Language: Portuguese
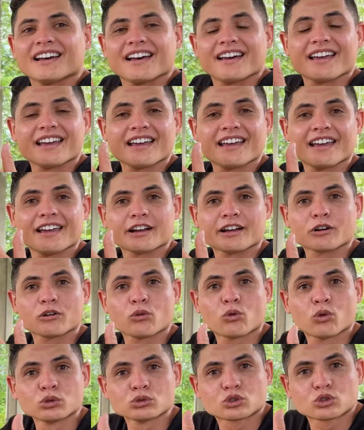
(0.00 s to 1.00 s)
é, é, o
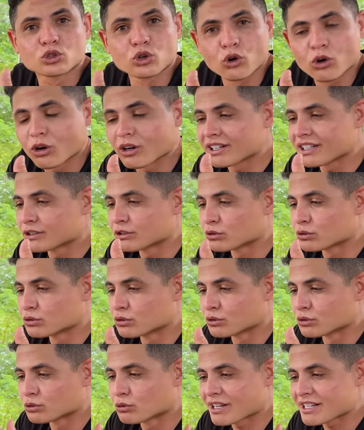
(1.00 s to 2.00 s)
controle do,
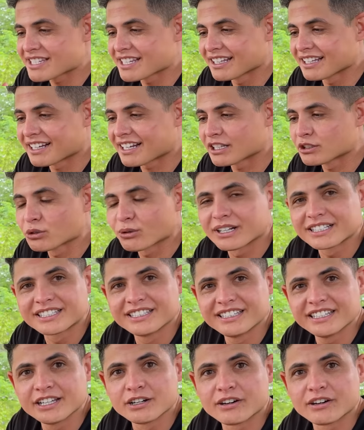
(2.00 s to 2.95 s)
do, do acelerador aqui.